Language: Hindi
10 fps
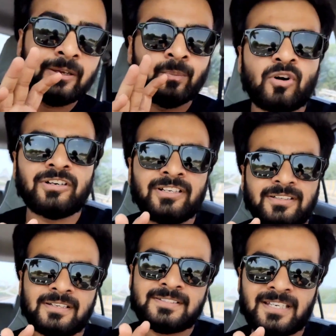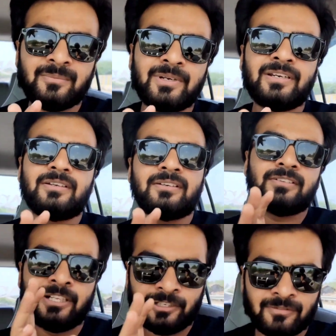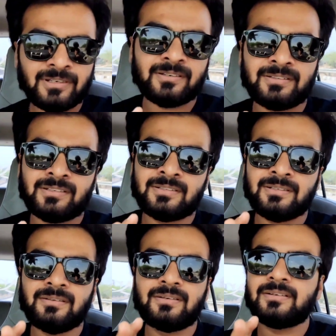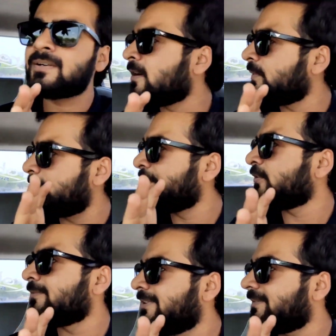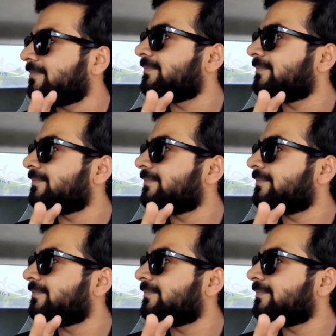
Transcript: एक इम्पॉर्टेंट कंसाइनमेंट डिलीवर करना था वहाँ पे बीटोल में